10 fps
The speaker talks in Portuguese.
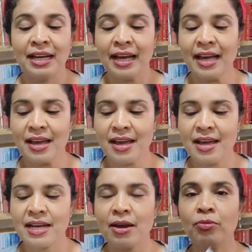
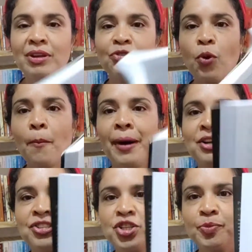É, ele é um livro com
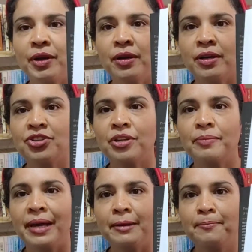páginas brancas
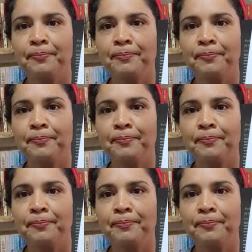também.